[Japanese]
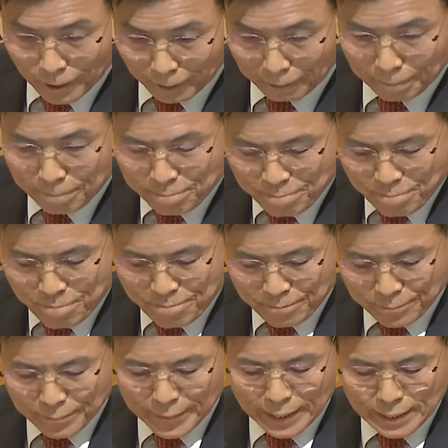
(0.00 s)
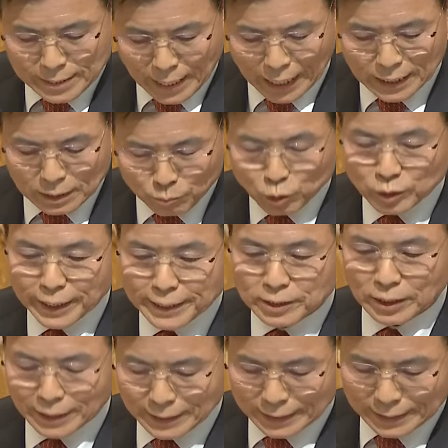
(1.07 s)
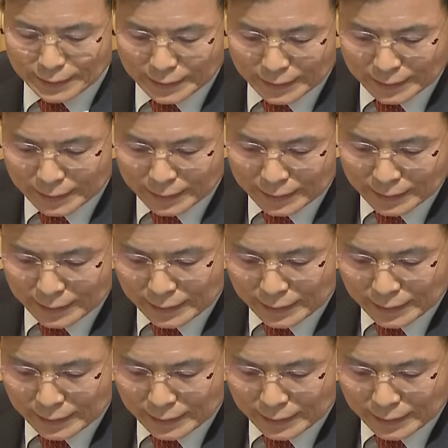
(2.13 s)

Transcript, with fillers: フンスク様が感謝の字を伝え